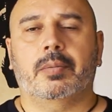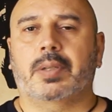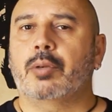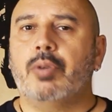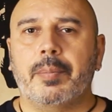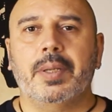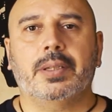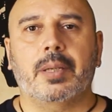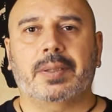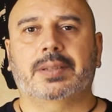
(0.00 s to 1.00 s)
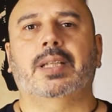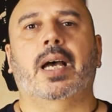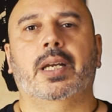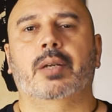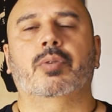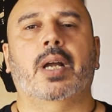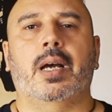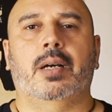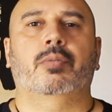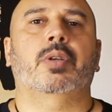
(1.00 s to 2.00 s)
tranquillamente passare
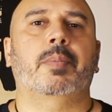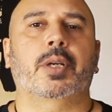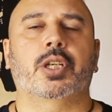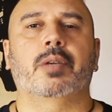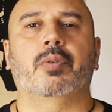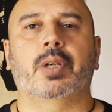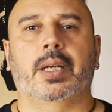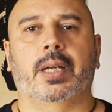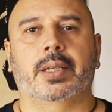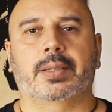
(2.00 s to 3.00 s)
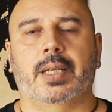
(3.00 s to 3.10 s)
una, una piacevole